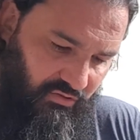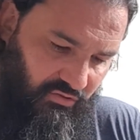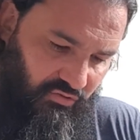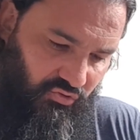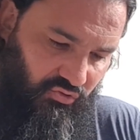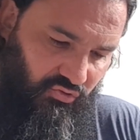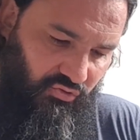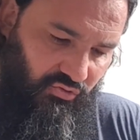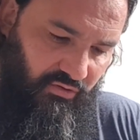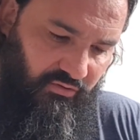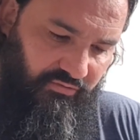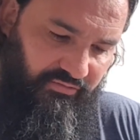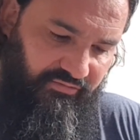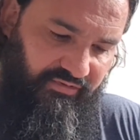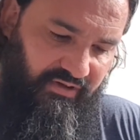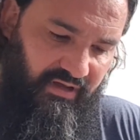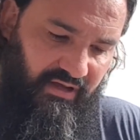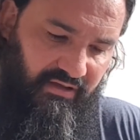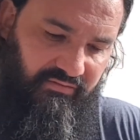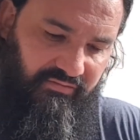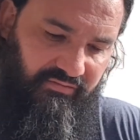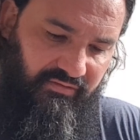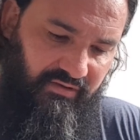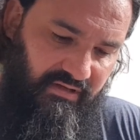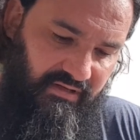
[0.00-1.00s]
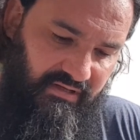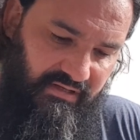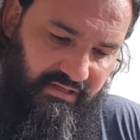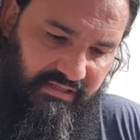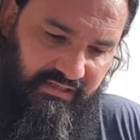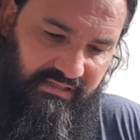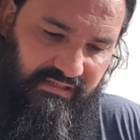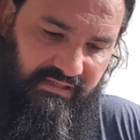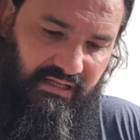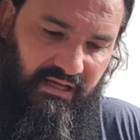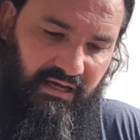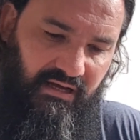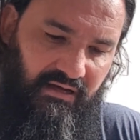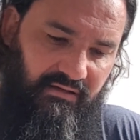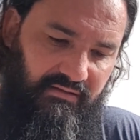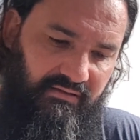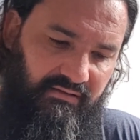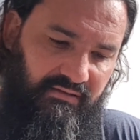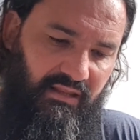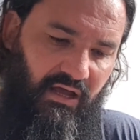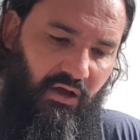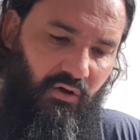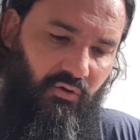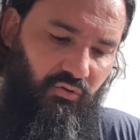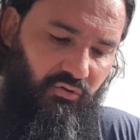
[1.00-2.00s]
sur 5 Star
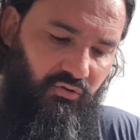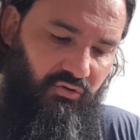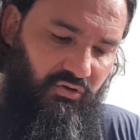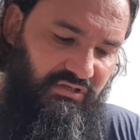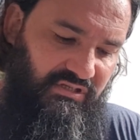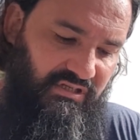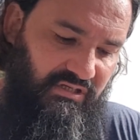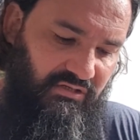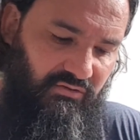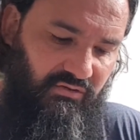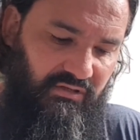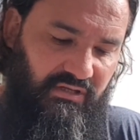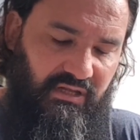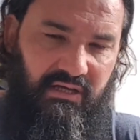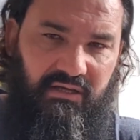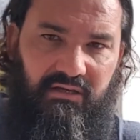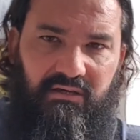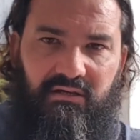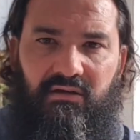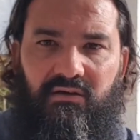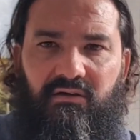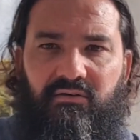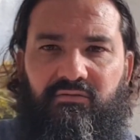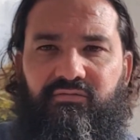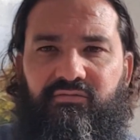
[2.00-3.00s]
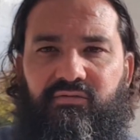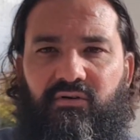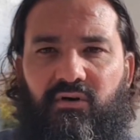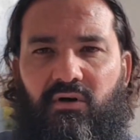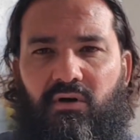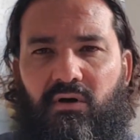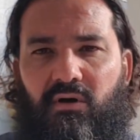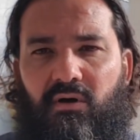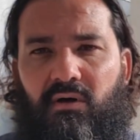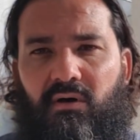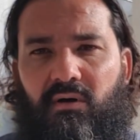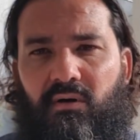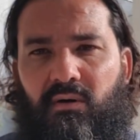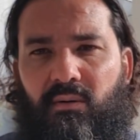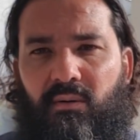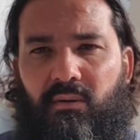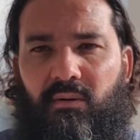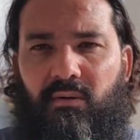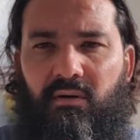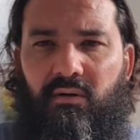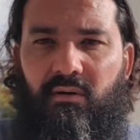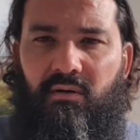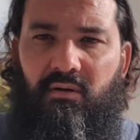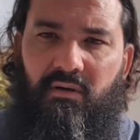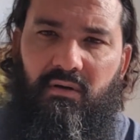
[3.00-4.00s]
Tarot Cutting the Deck for
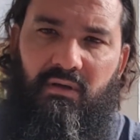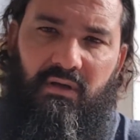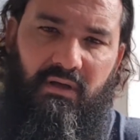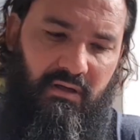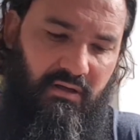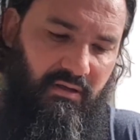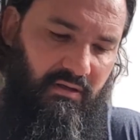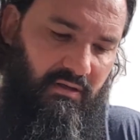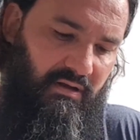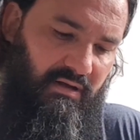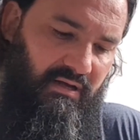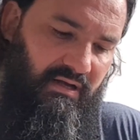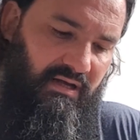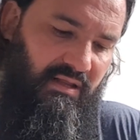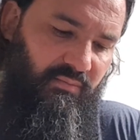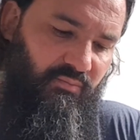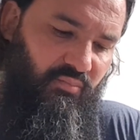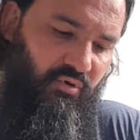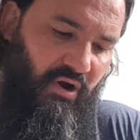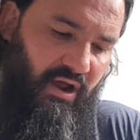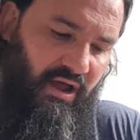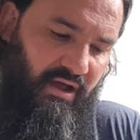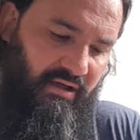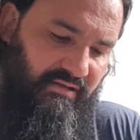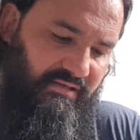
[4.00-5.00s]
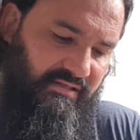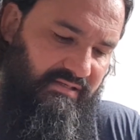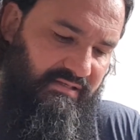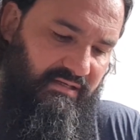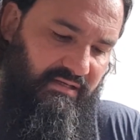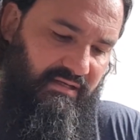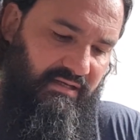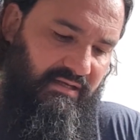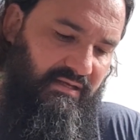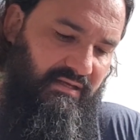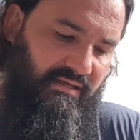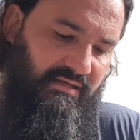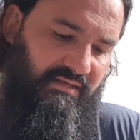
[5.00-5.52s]
Libras. Et